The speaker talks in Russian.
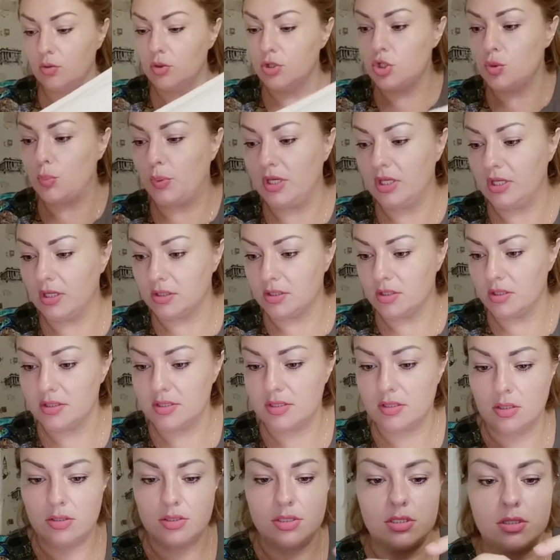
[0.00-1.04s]
Очень приятная,
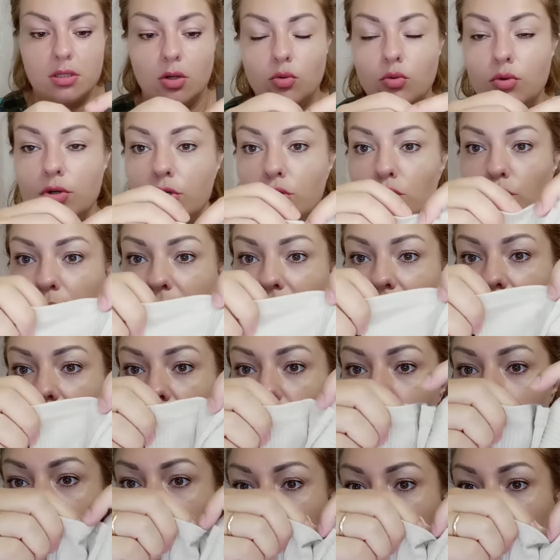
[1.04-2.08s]
кстати, на ощупь.
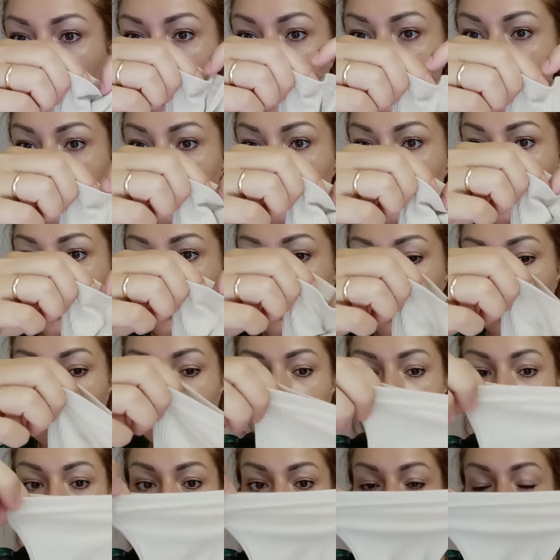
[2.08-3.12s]
Хорошо тянется.
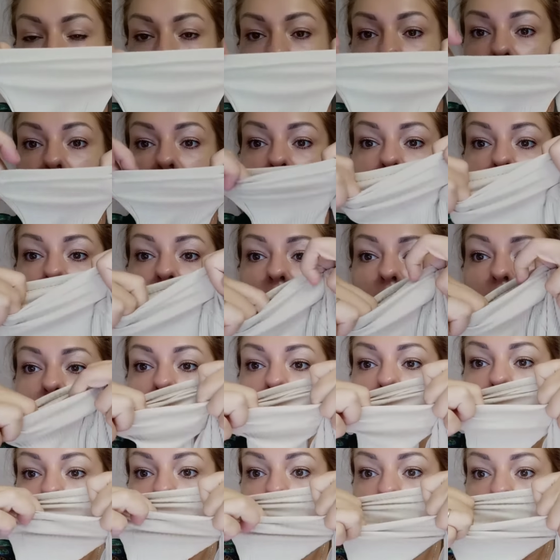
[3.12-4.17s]

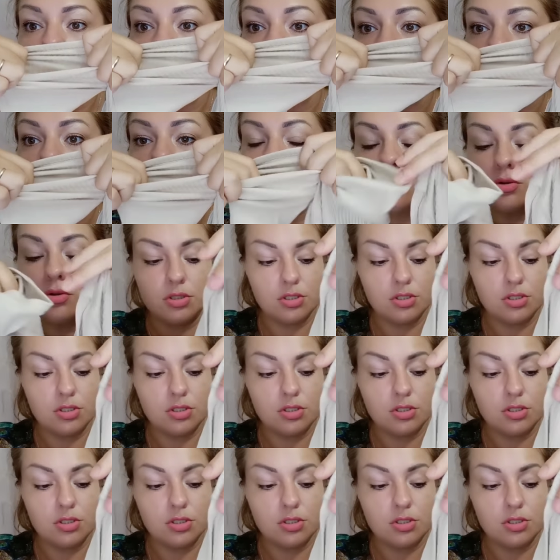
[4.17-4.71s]
Очень хорошо